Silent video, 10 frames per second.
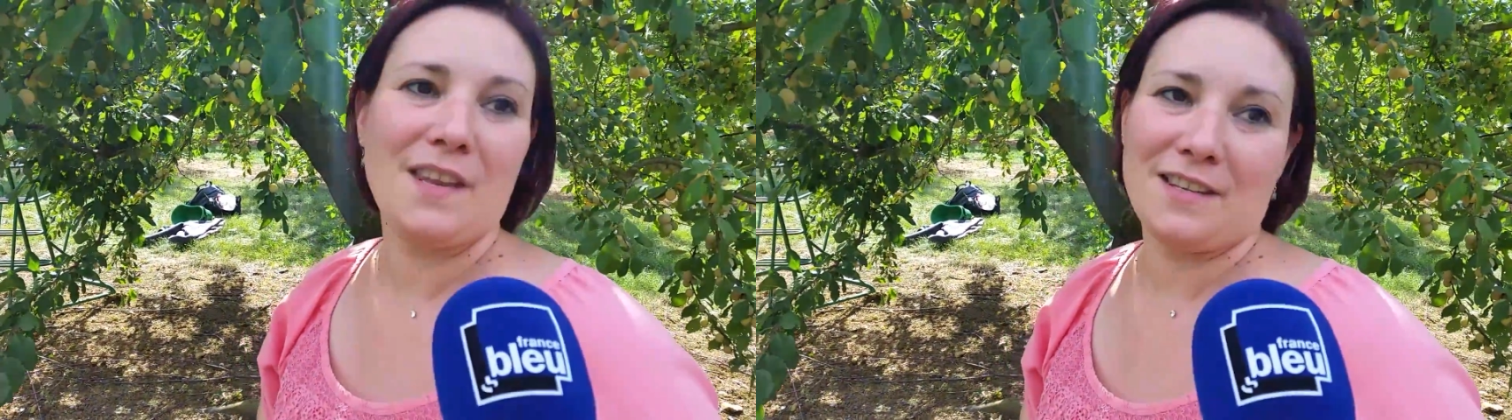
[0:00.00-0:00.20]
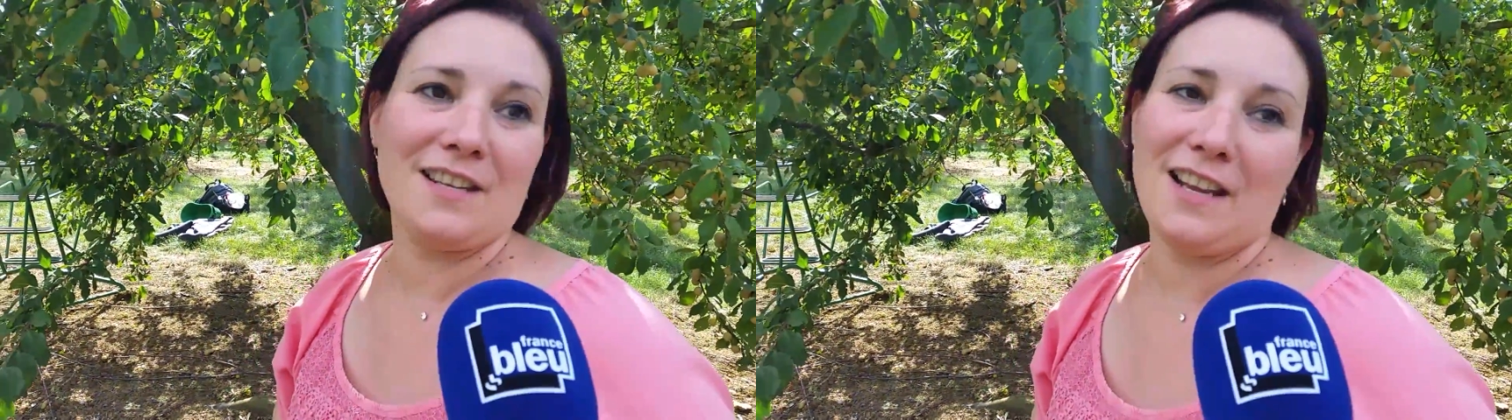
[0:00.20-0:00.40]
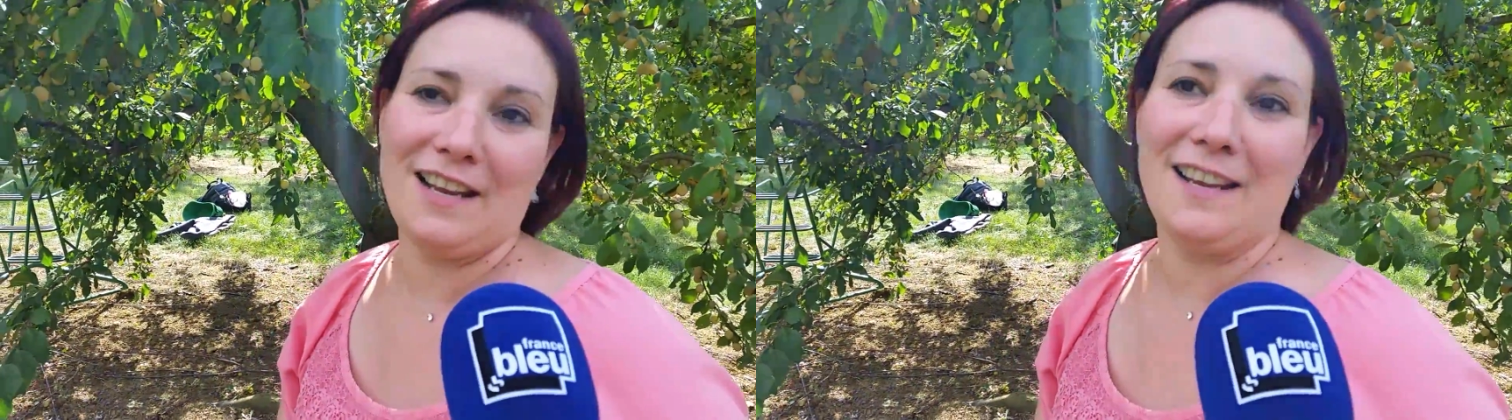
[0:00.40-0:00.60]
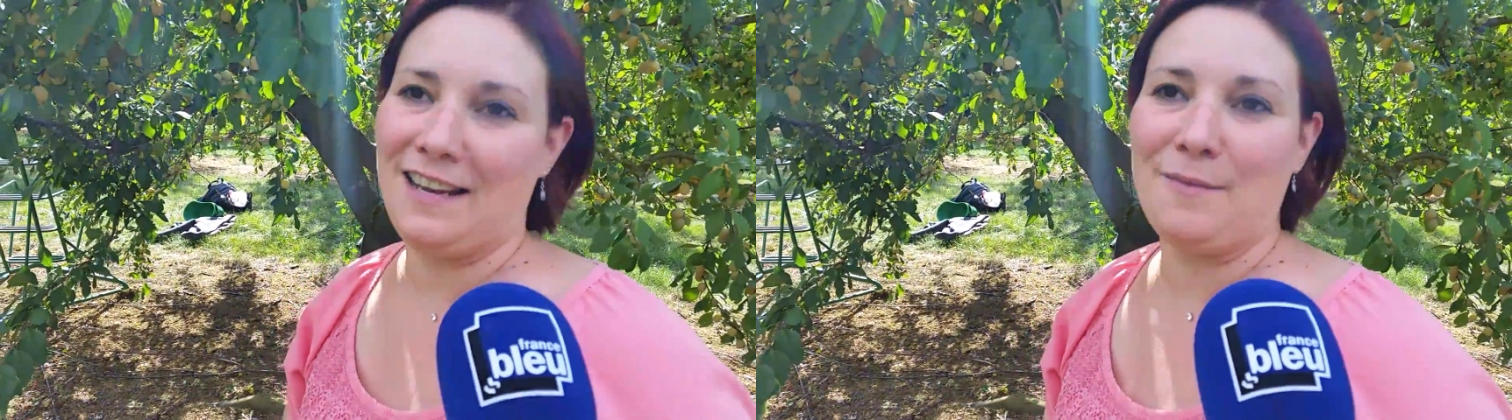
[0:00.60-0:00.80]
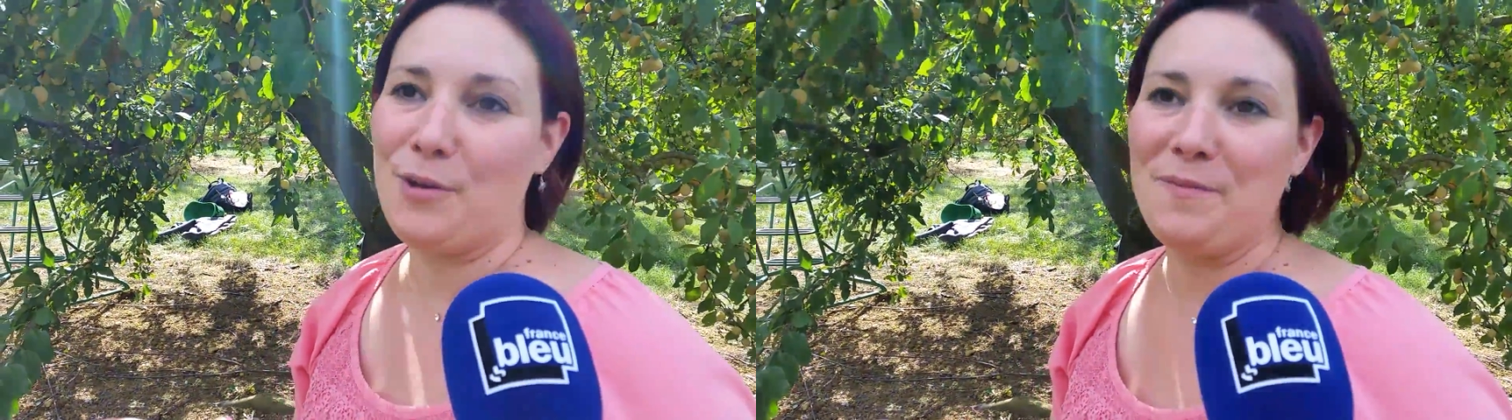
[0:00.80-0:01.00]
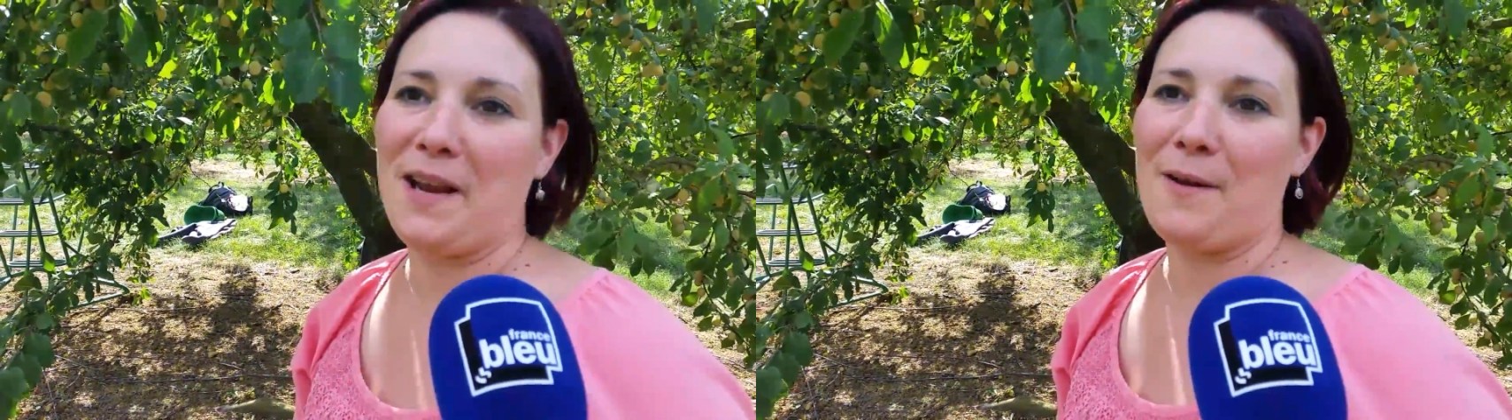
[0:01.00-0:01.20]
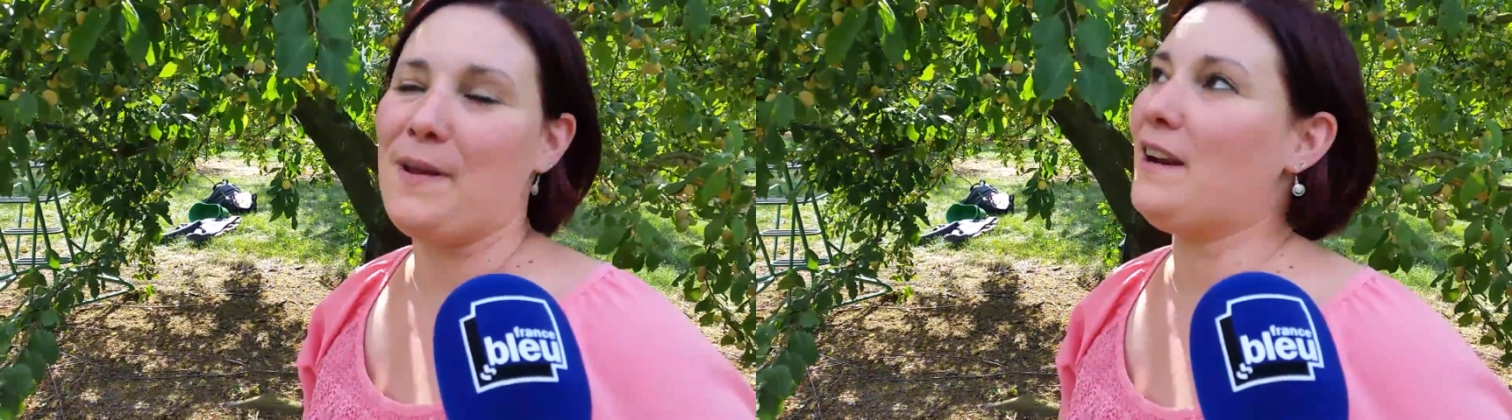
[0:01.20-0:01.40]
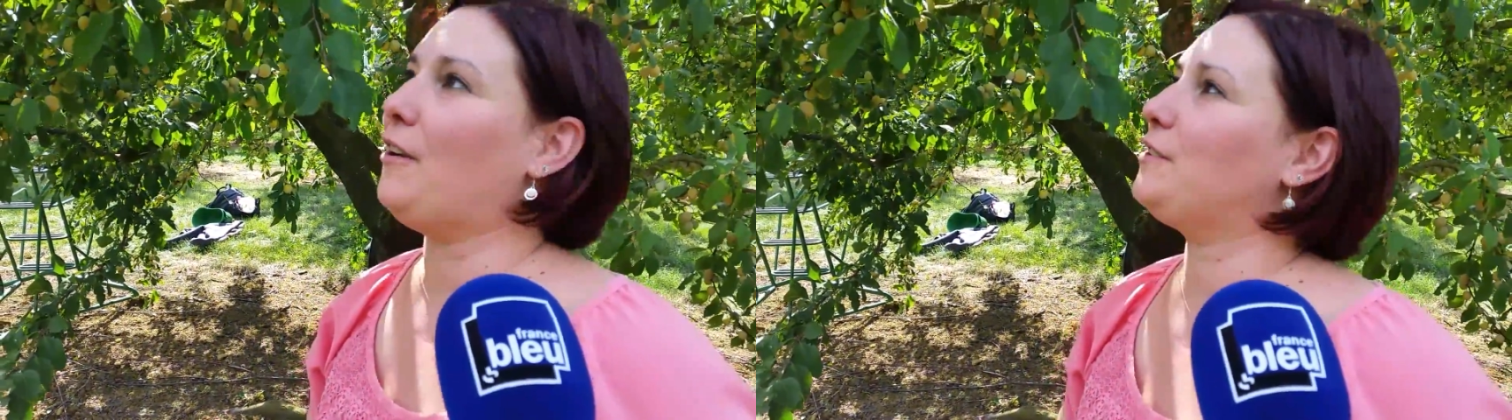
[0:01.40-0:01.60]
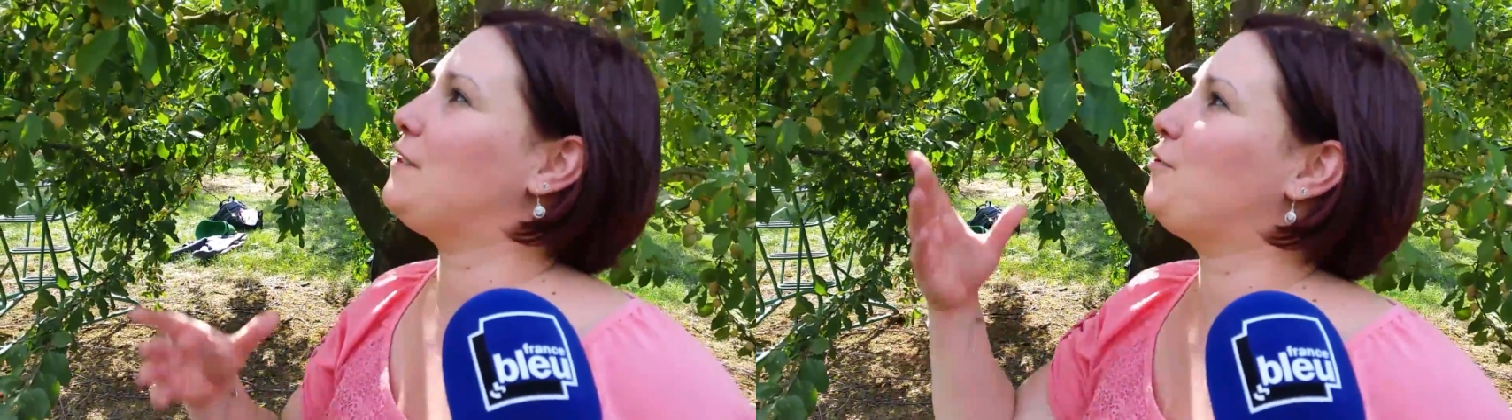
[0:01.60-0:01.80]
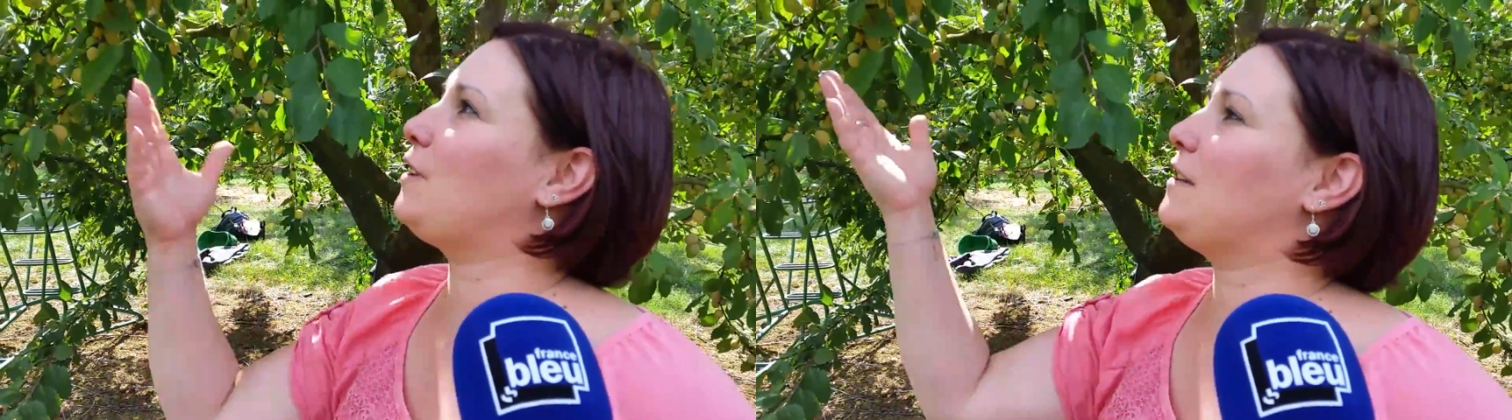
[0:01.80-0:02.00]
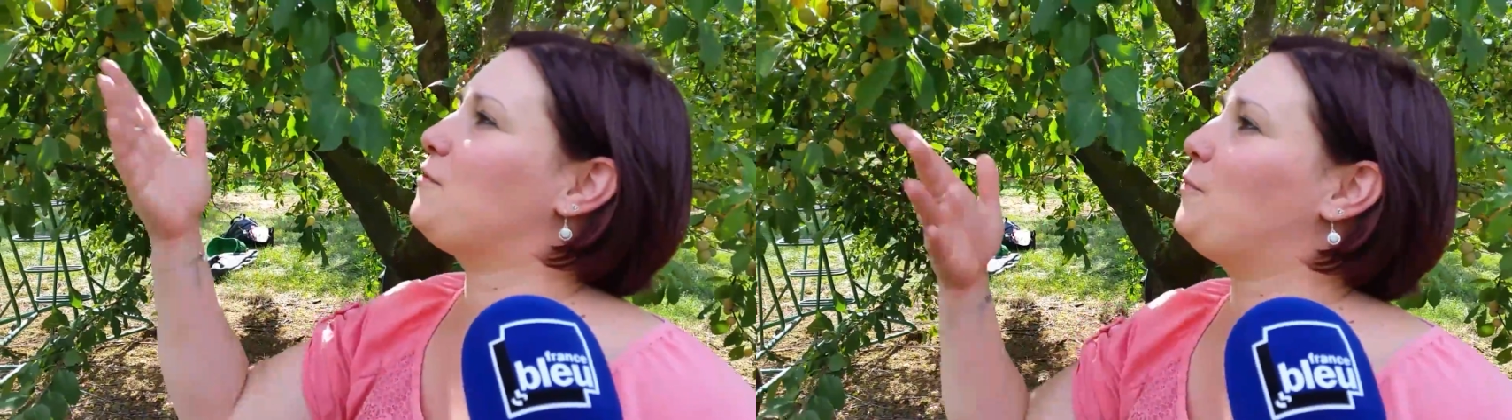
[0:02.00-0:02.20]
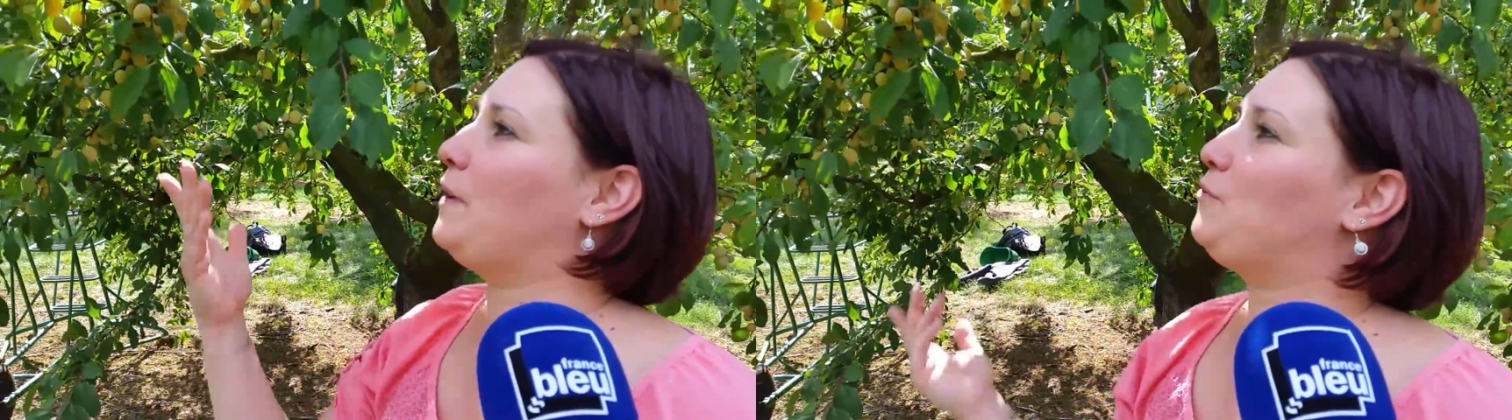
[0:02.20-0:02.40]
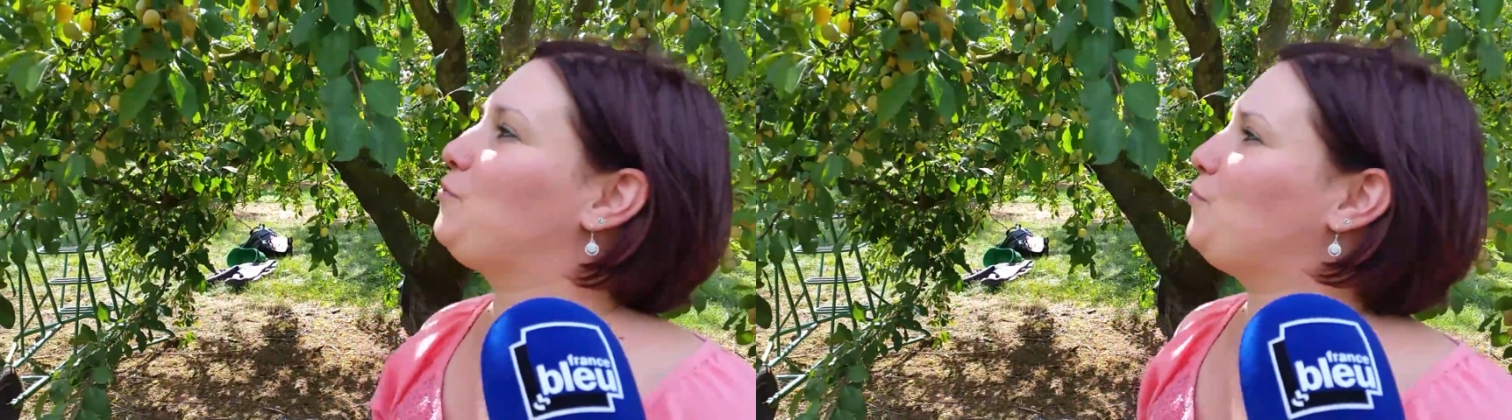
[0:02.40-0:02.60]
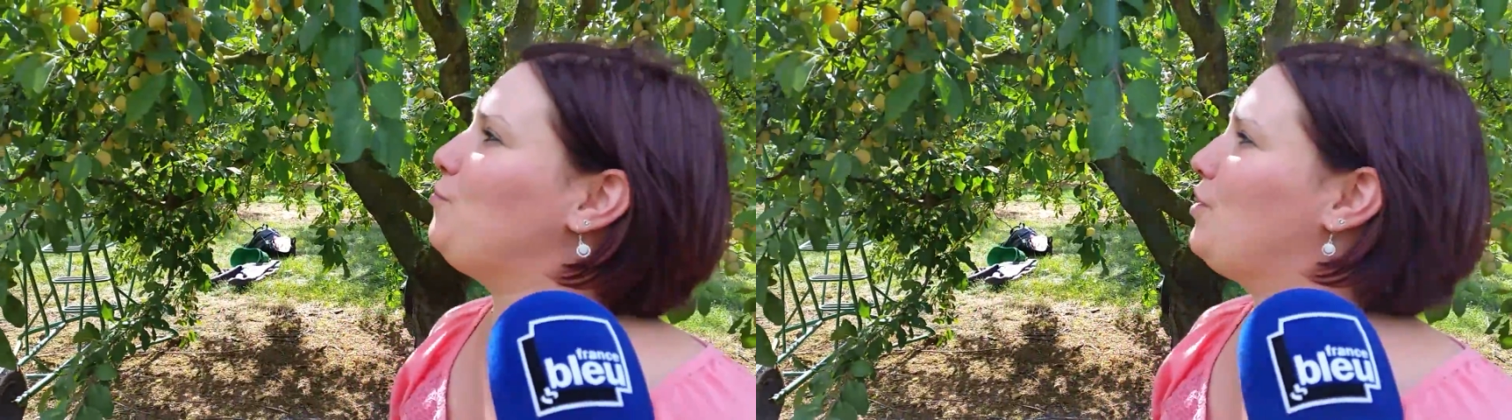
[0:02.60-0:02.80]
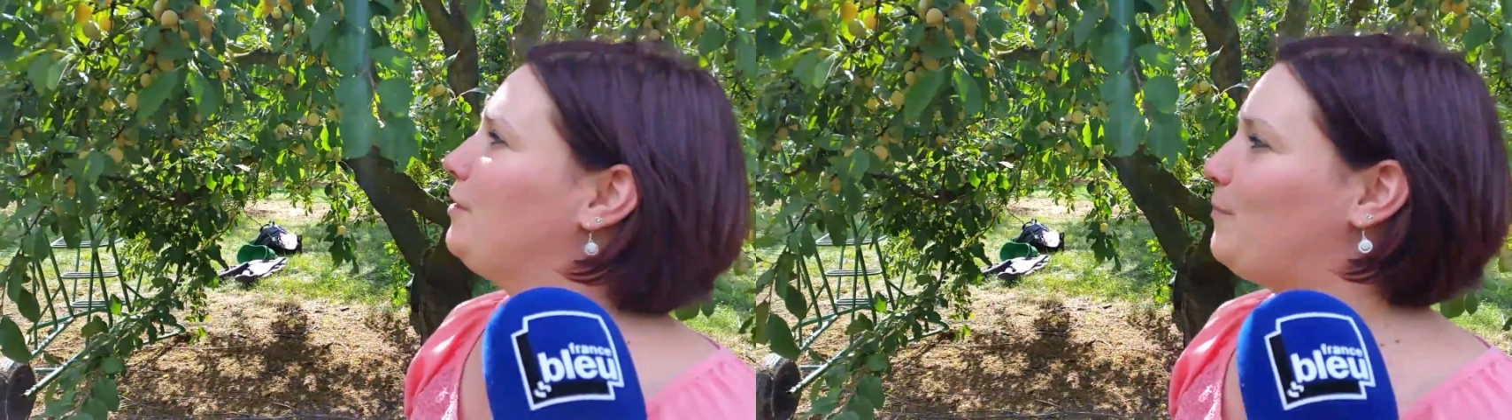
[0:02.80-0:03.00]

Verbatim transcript: C'est l'a bonne Mirabelle. Alors c'est sûr qu'elles sont pas toutes rouges, hein,